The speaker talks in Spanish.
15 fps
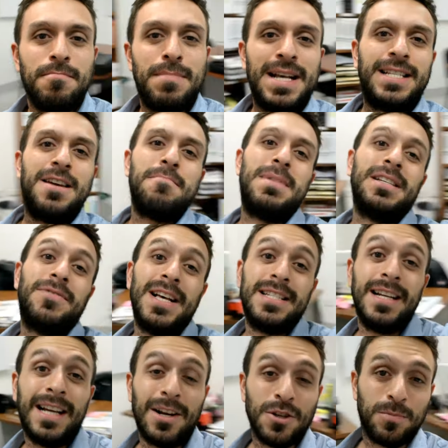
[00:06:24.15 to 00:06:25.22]
va a ser más
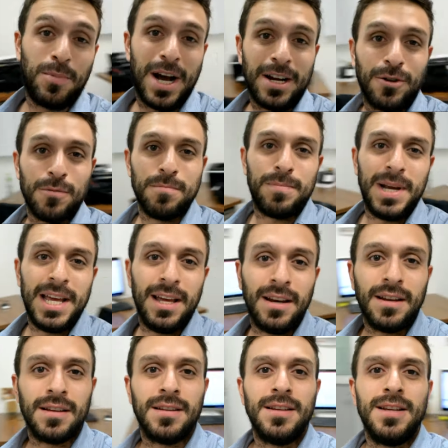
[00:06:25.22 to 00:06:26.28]
fácil que los puedan
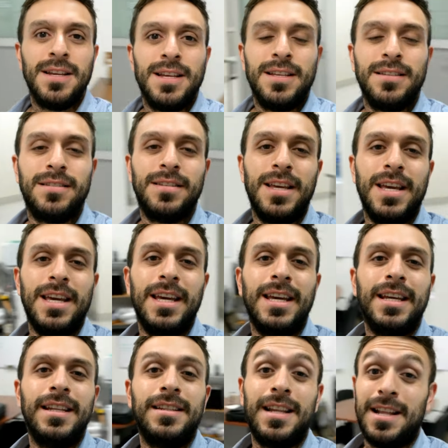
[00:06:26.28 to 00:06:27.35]
cumplir
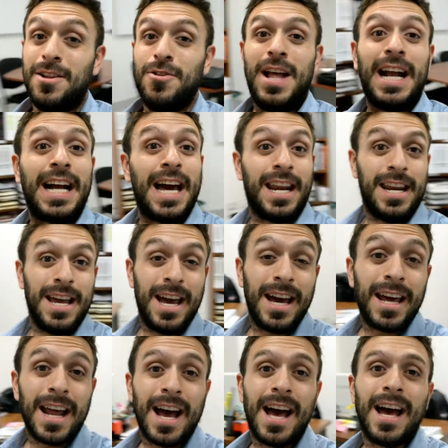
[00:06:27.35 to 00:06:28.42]
si tienen una
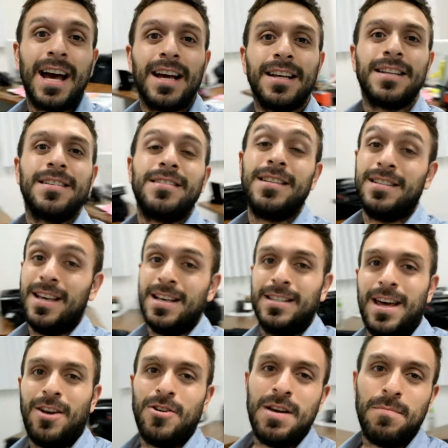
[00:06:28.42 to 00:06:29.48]
carrera, si se
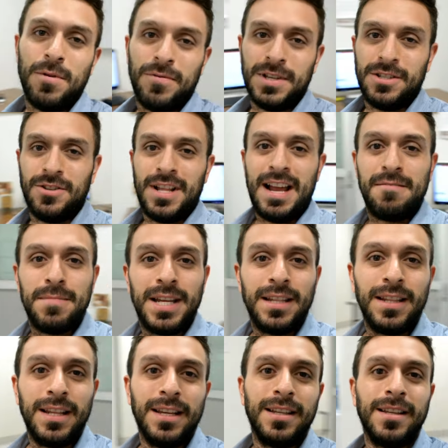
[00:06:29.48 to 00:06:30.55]
desarrollan
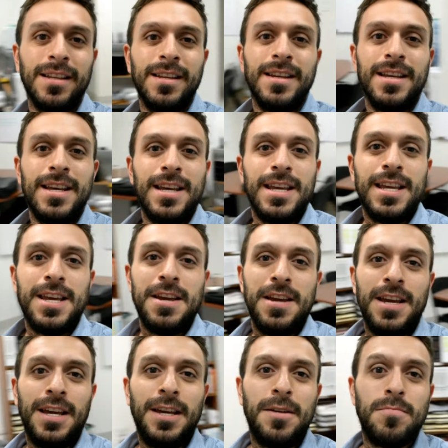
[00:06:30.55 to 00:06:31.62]
profesionalmente
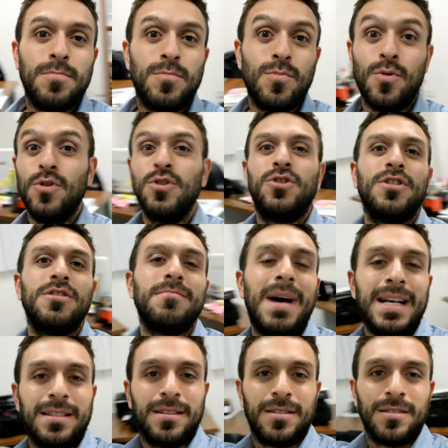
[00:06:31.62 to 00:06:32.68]
y muchos
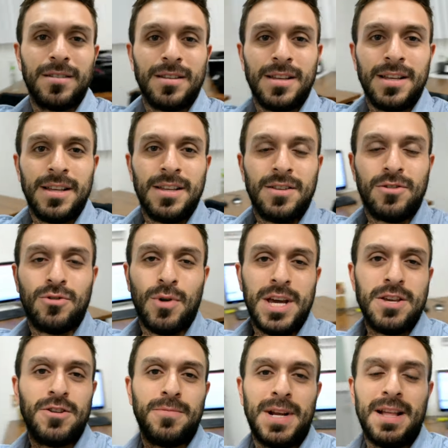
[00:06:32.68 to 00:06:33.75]
más
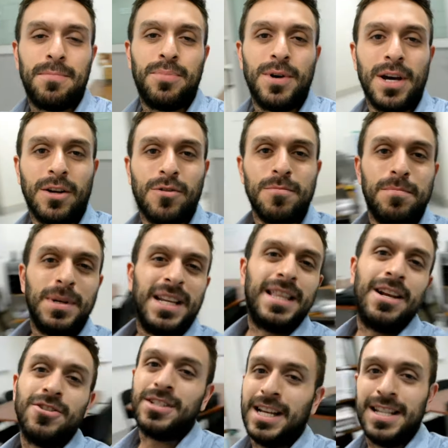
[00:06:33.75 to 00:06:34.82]
sueños van a poder cumplir de
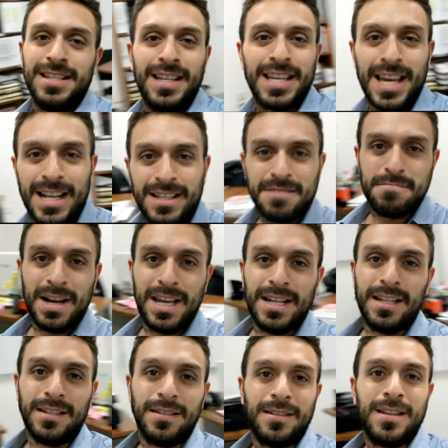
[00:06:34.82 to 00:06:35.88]
los que ni siquiera se
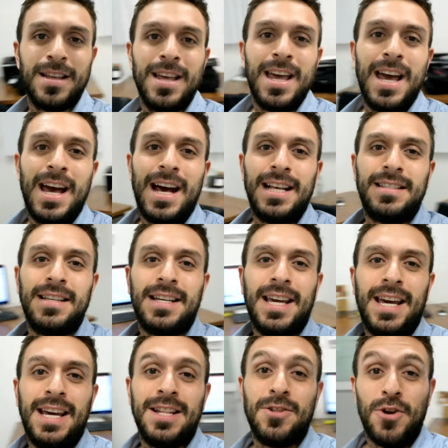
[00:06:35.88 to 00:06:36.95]
imaginan. Así
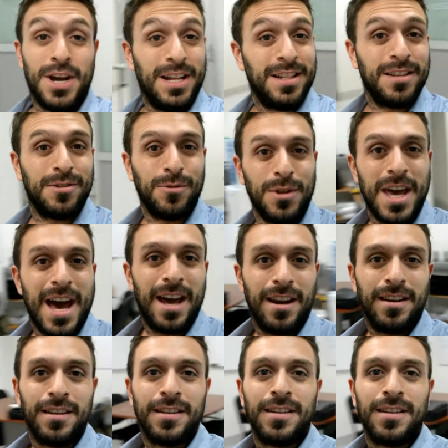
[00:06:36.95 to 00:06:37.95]
que no dejen de estudiar,